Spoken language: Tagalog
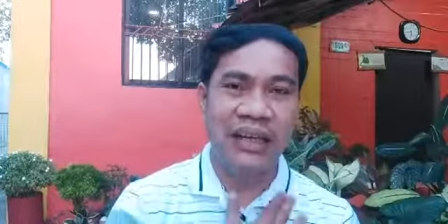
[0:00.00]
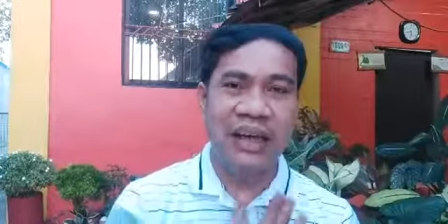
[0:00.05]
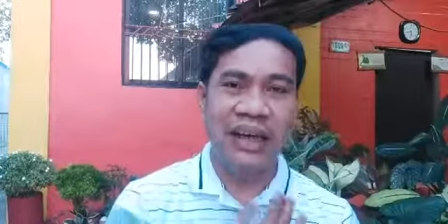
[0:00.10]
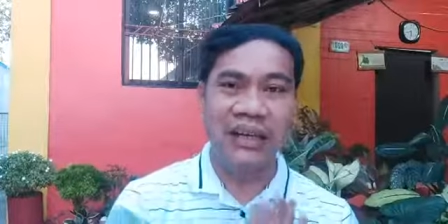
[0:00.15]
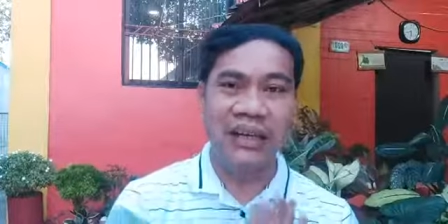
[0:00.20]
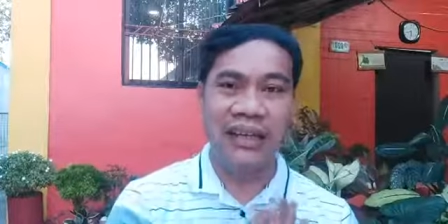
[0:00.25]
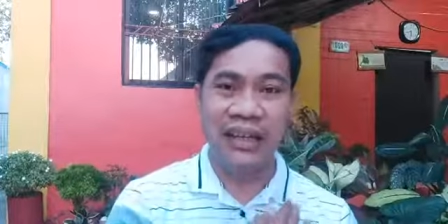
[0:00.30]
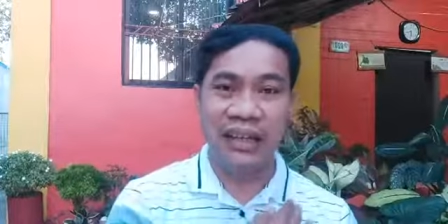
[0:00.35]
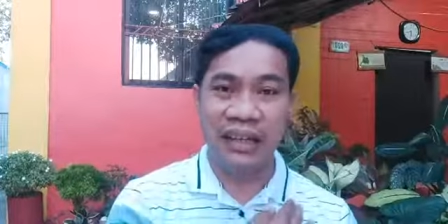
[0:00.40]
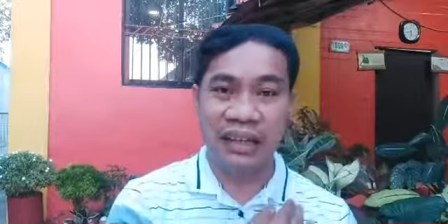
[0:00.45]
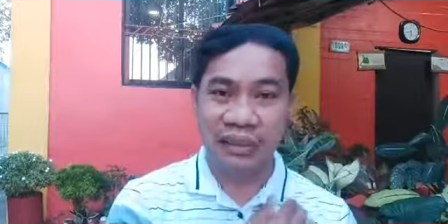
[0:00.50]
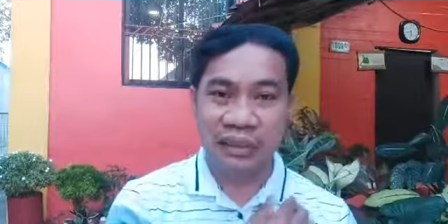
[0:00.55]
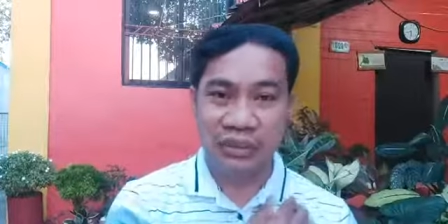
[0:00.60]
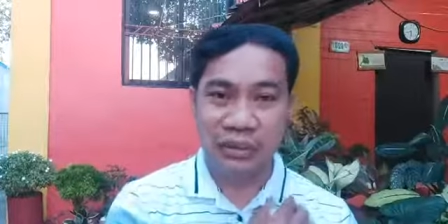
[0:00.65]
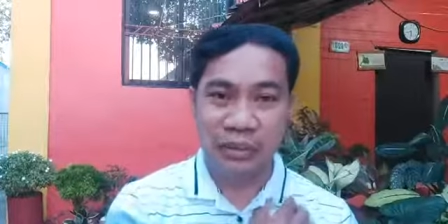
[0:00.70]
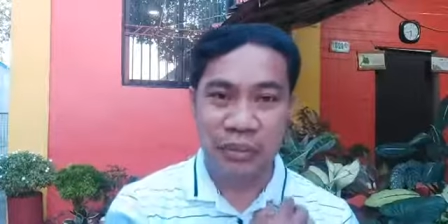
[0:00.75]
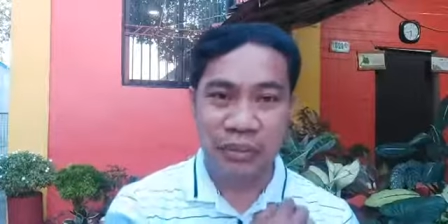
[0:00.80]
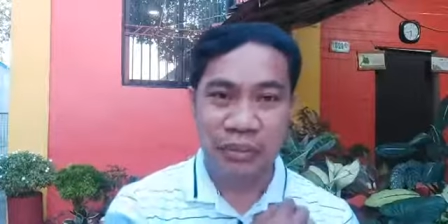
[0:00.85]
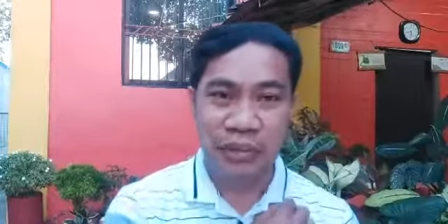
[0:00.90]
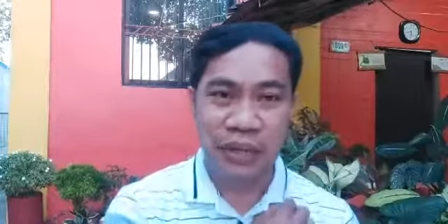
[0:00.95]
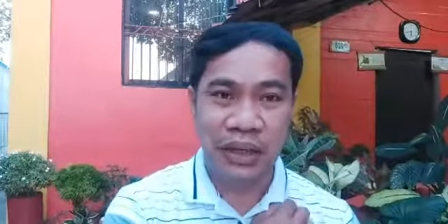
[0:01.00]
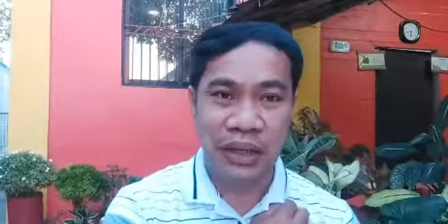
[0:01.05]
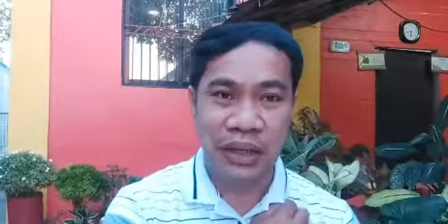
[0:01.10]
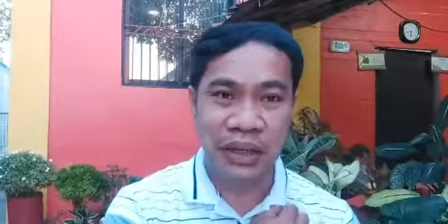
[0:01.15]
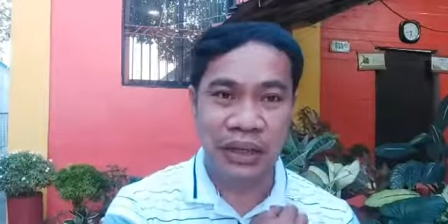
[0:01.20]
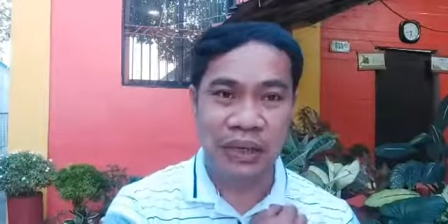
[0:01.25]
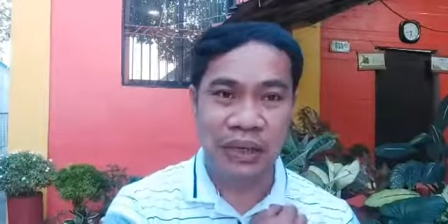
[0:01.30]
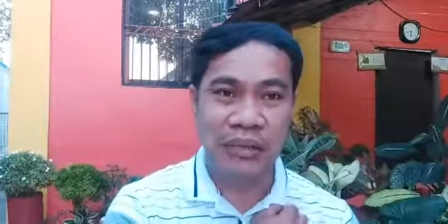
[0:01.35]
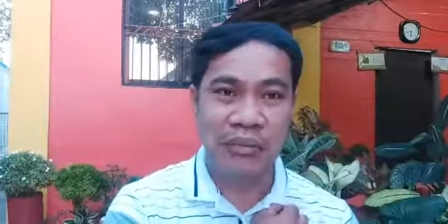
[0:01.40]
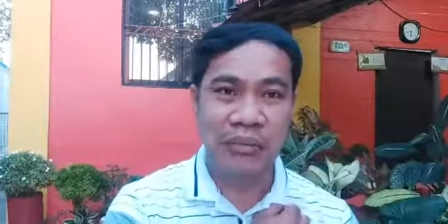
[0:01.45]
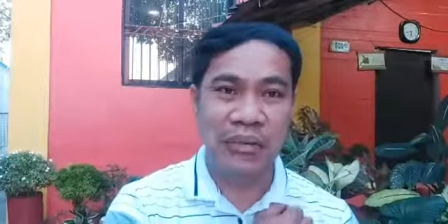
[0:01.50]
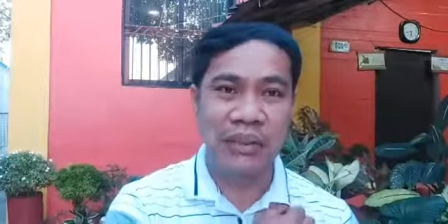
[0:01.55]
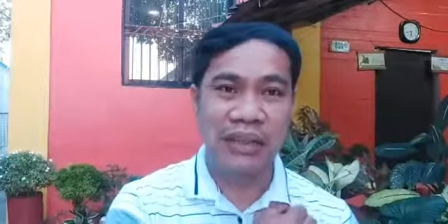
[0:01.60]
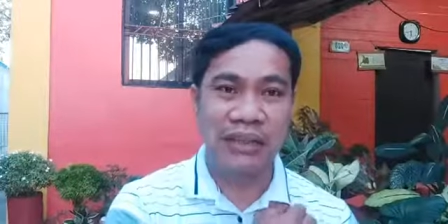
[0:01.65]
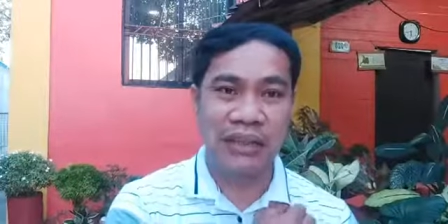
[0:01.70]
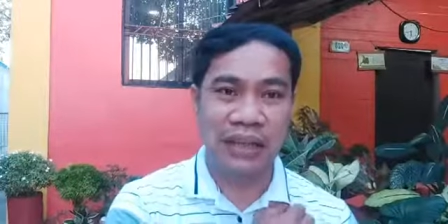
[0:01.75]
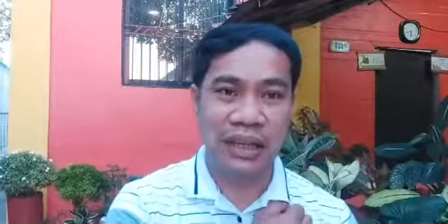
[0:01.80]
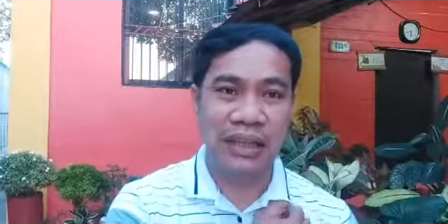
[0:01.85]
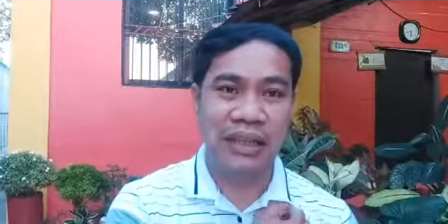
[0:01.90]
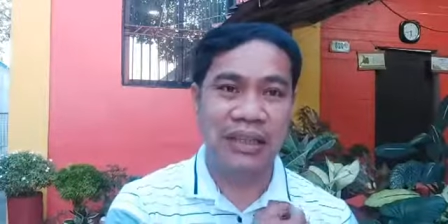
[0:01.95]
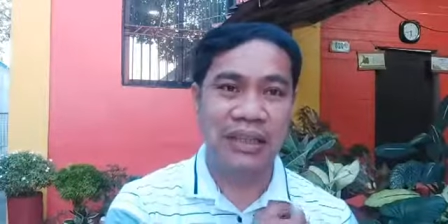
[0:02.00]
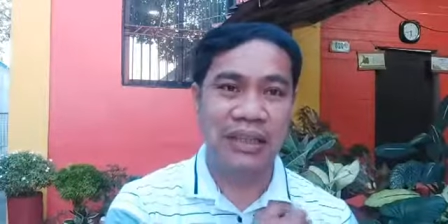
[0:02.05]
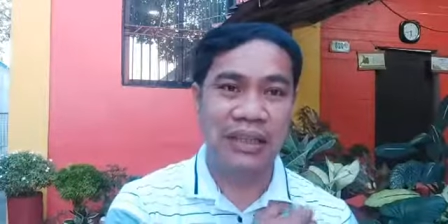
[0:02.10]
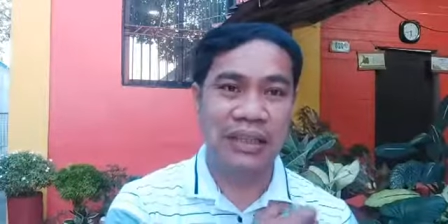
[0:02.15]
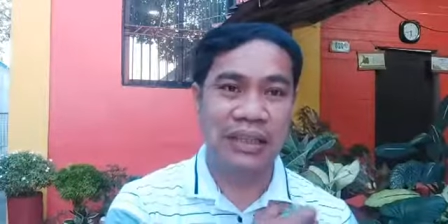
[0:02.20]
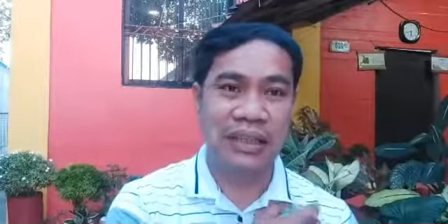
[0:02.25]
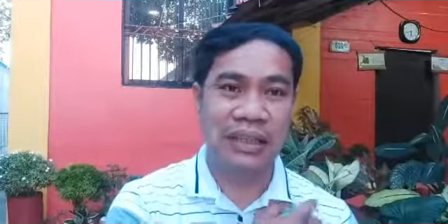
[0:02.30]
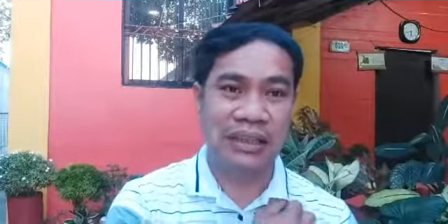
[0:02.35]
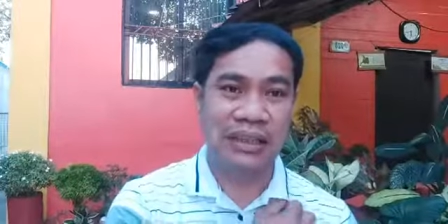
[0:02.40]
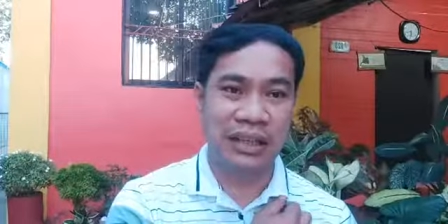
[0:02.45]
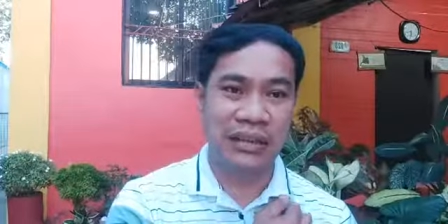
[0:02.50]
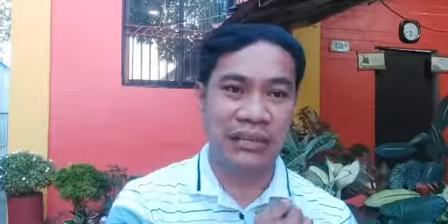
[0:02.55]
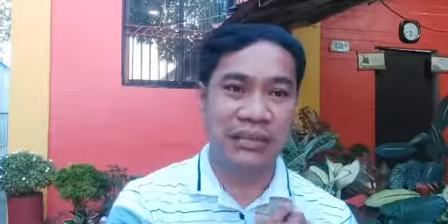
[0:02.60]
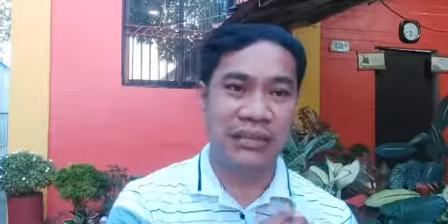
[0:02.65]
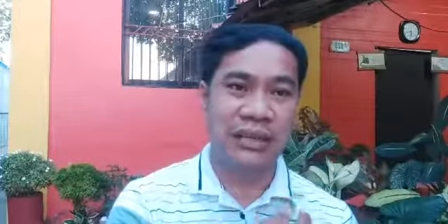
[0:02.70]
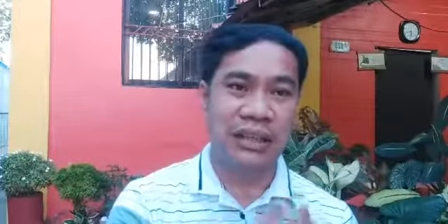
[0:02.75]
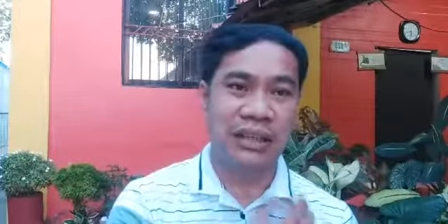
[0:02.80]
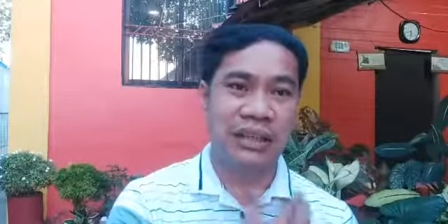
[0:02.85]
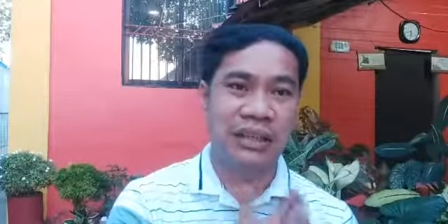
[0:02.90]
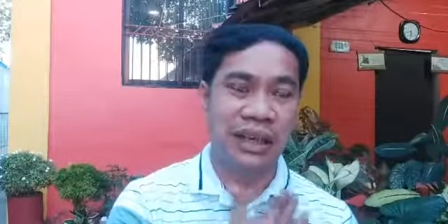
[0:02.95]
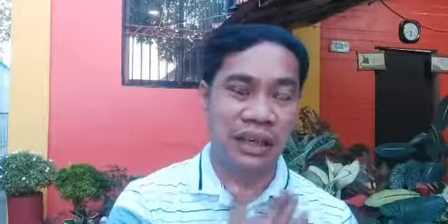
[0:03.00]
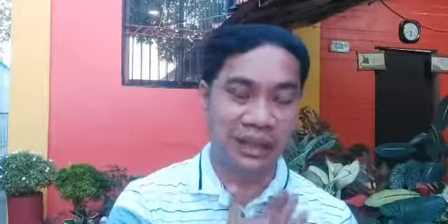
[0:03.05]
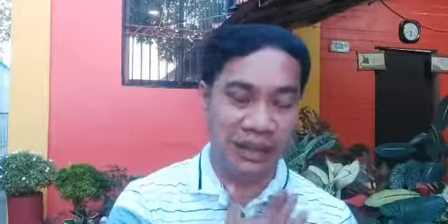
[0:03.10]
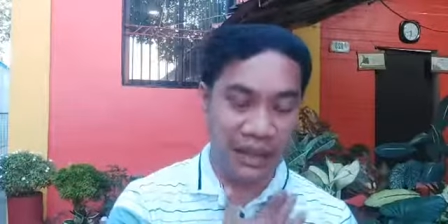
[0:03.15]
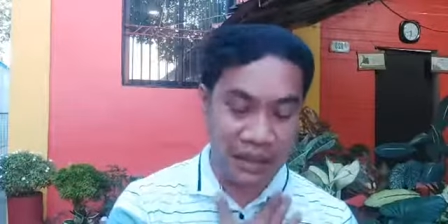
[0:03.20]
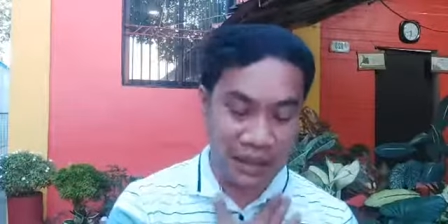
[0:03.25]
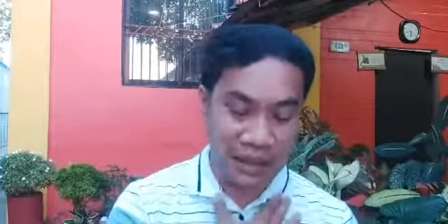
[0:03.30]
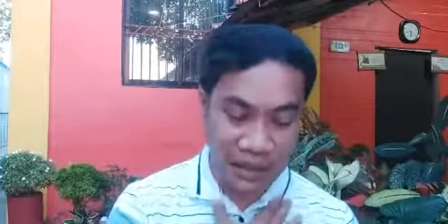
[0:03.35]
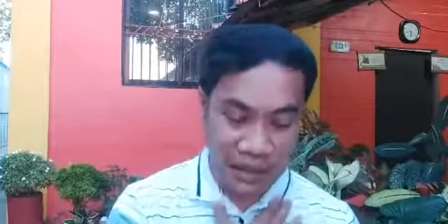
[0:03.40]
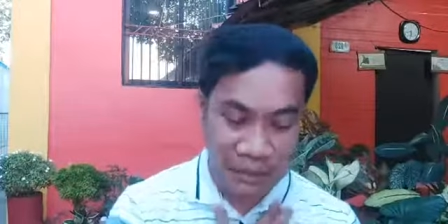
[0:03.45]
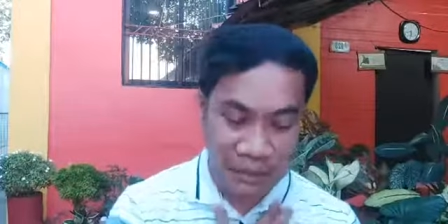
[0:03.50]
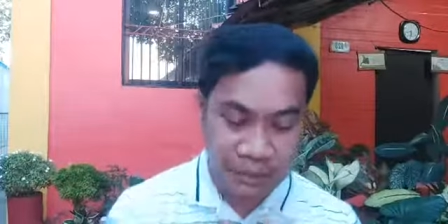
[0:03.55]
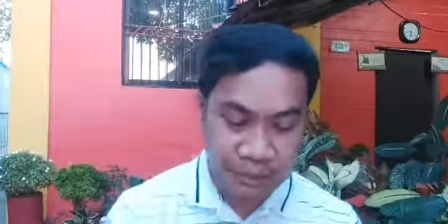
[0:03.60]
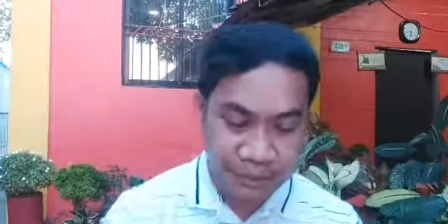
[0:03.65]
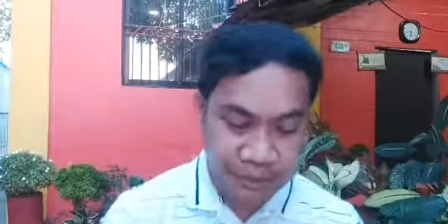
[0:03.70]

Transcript: Hanggang ngayon po ay matatag na nakatayo yan, nakatindig.